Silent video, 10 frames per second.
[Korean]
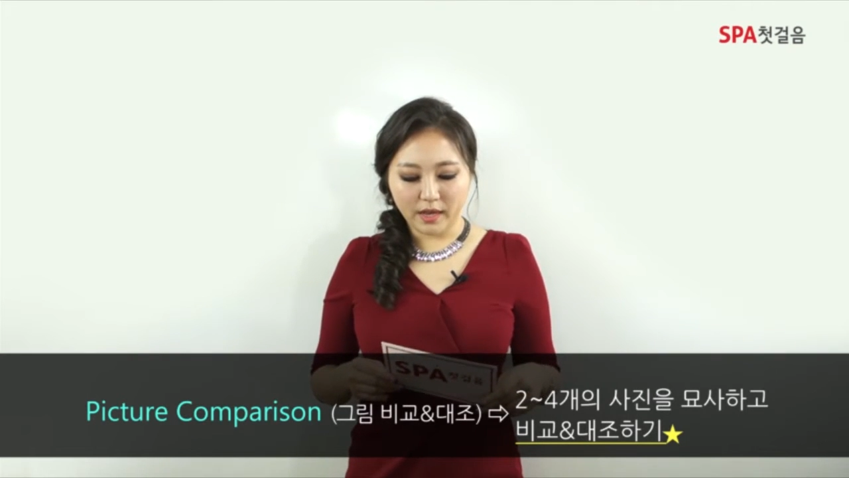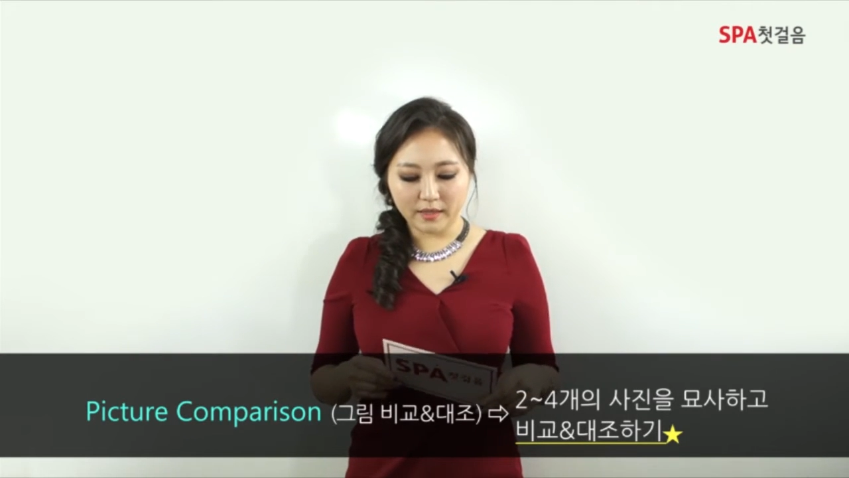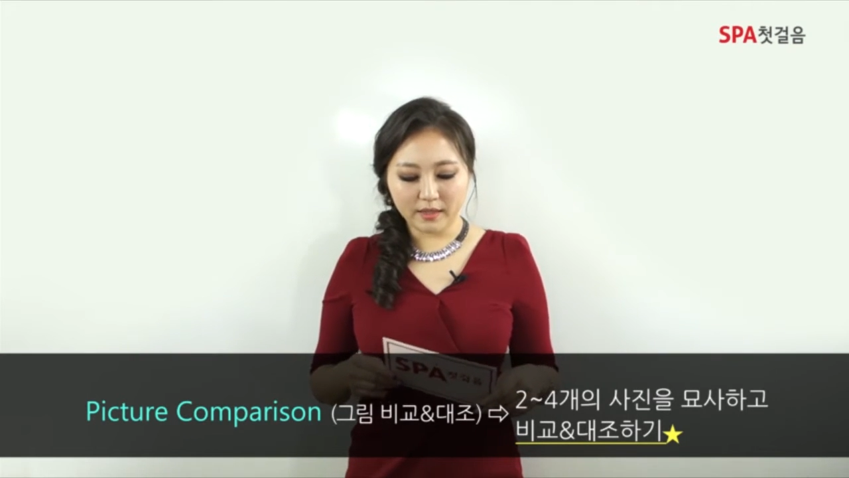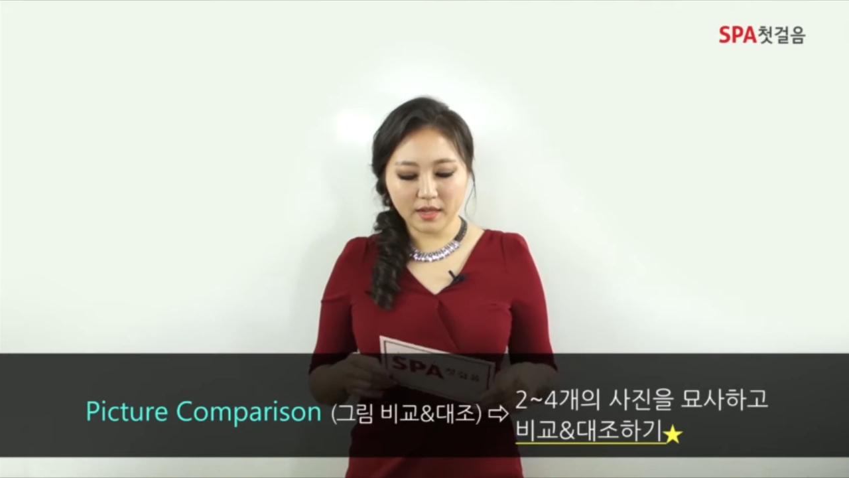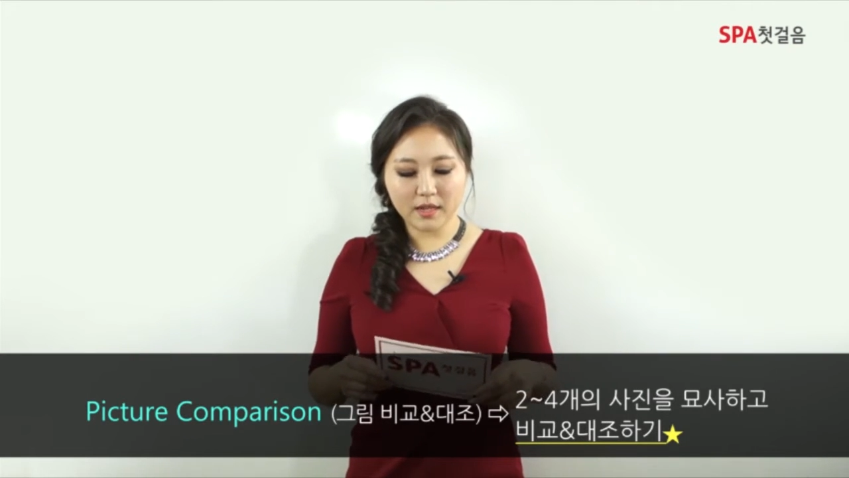
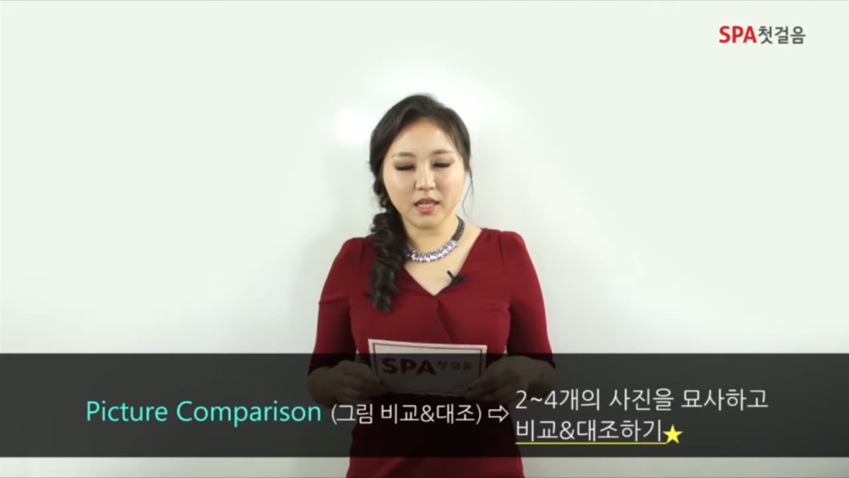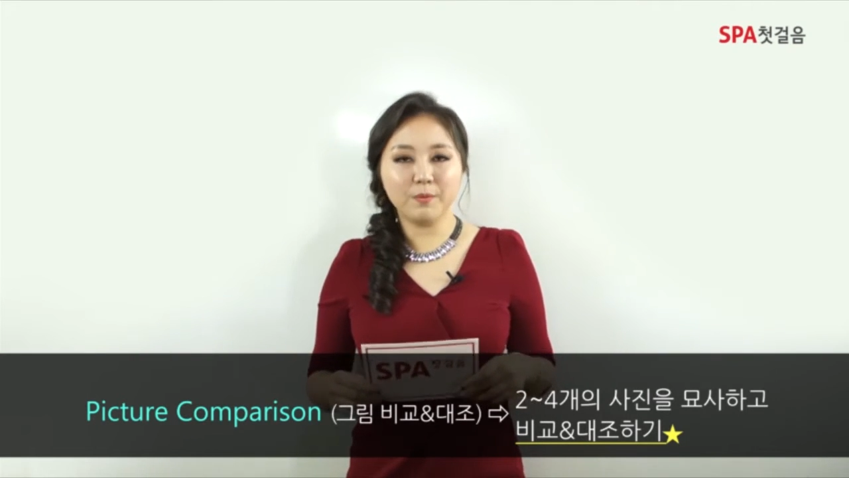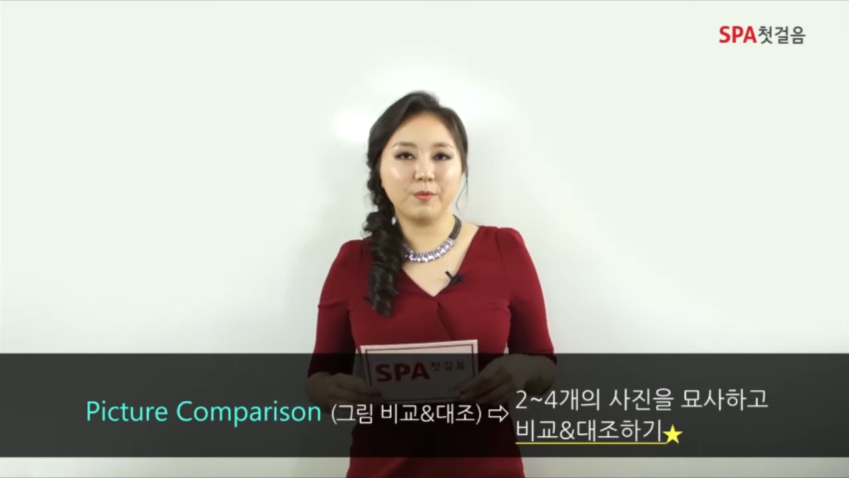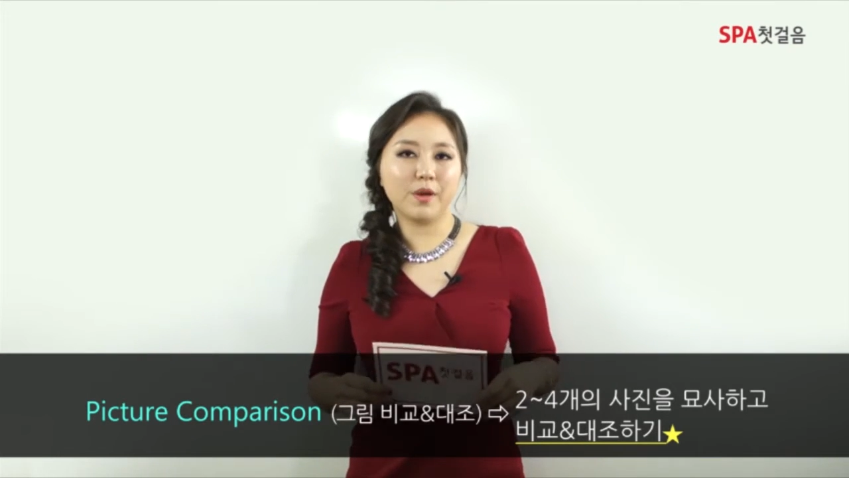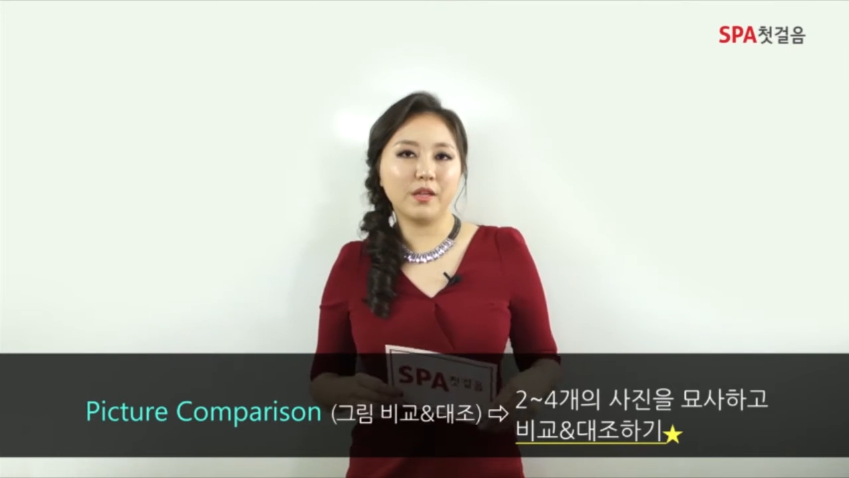간단하게
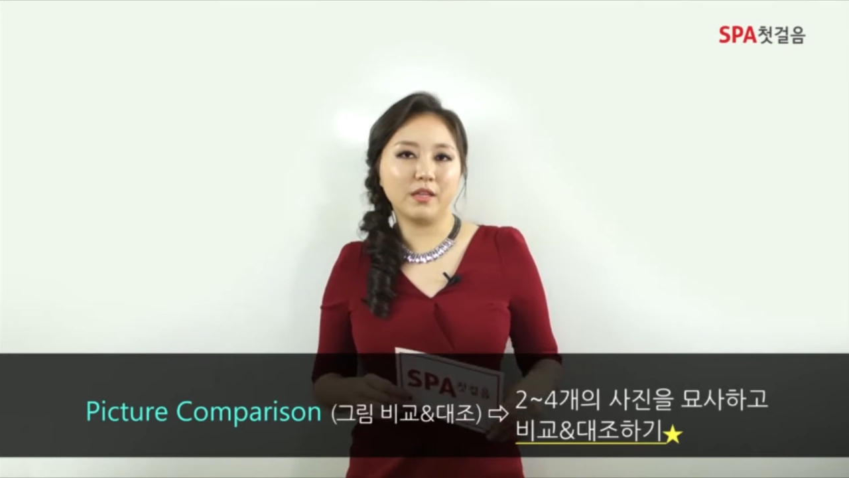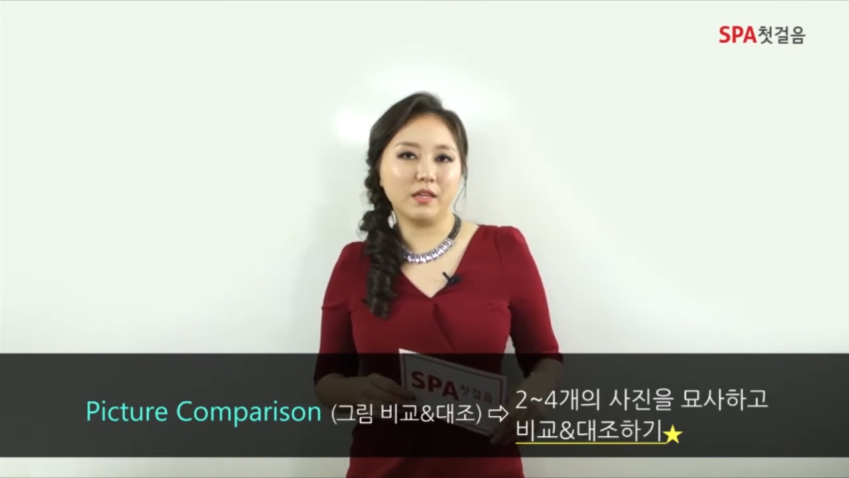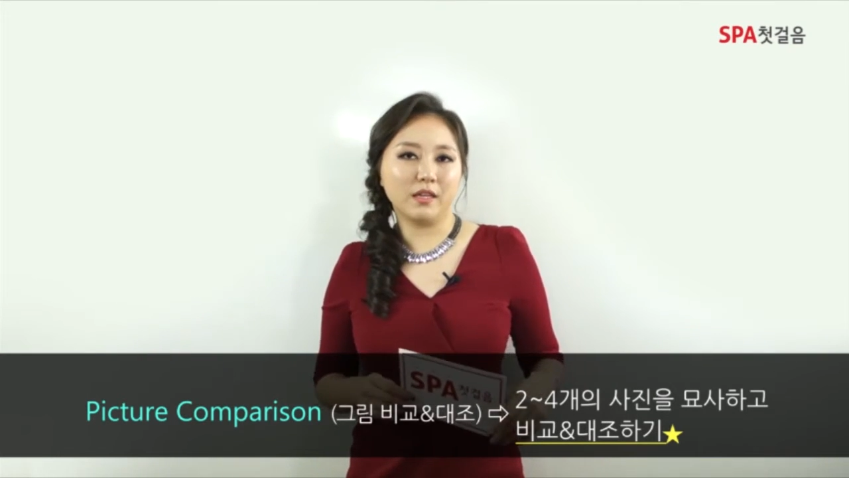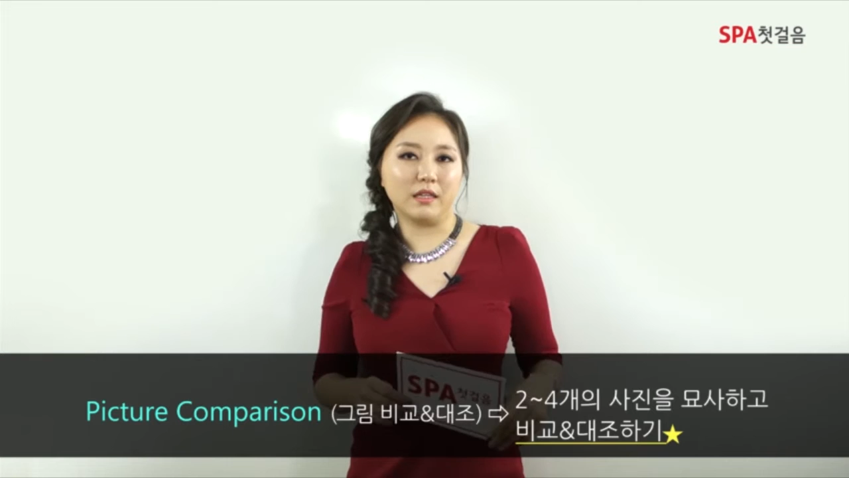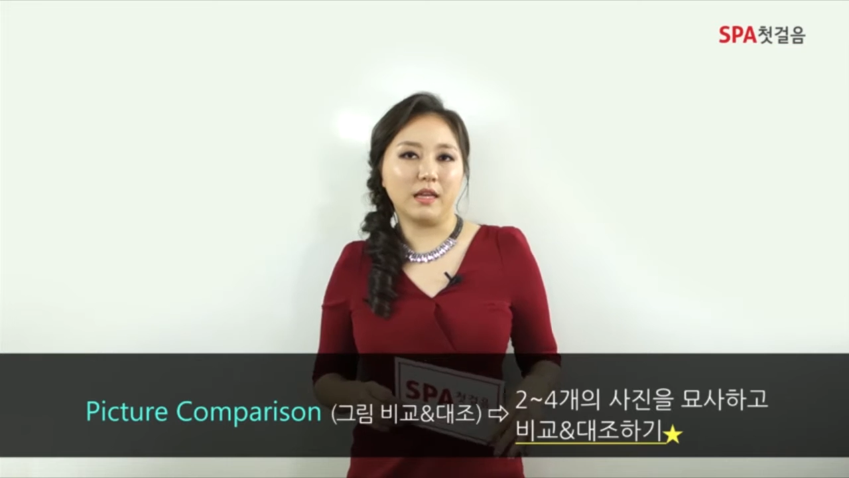
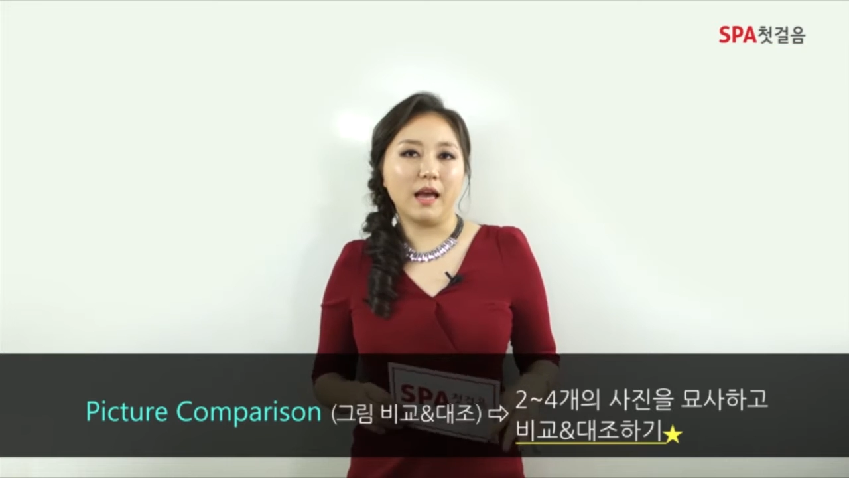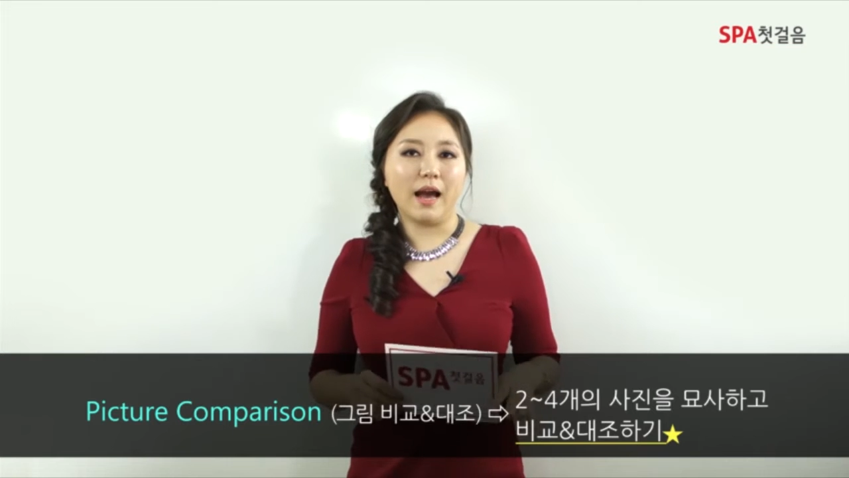보면은